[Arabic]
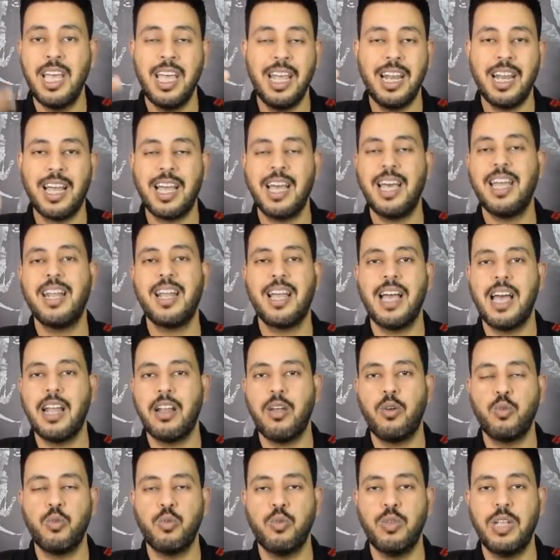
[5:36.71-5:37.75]
الخارج عن
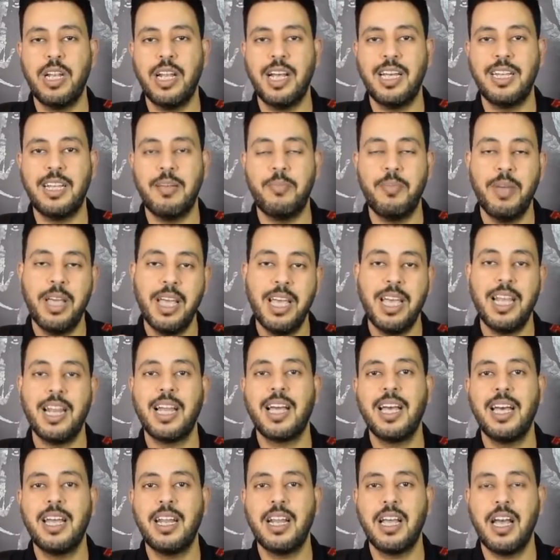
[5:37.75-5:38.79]
حدود الادب
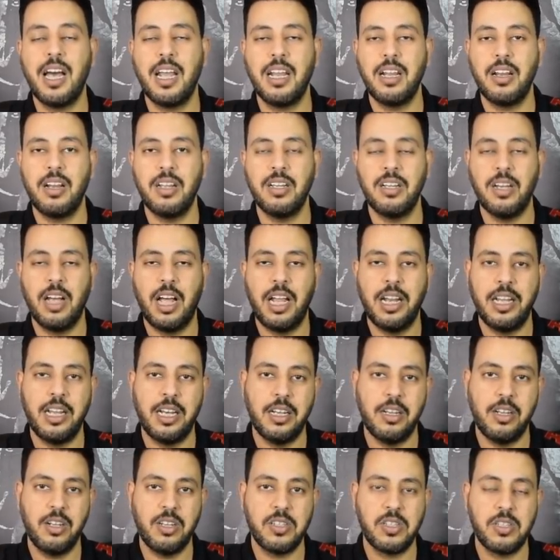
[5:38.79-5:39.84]
الخارج عن عن
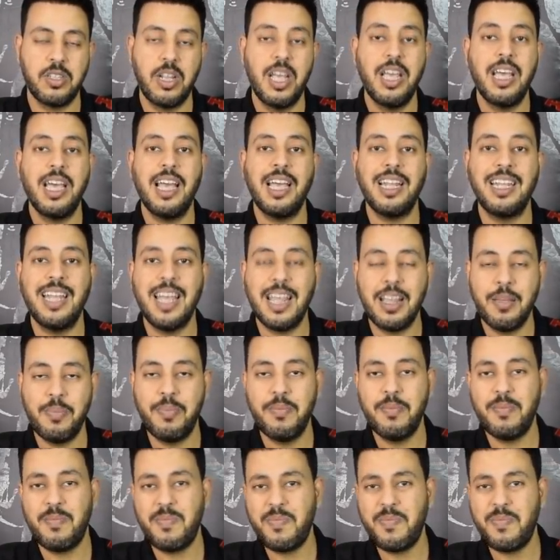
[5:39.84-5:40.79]
النص دايب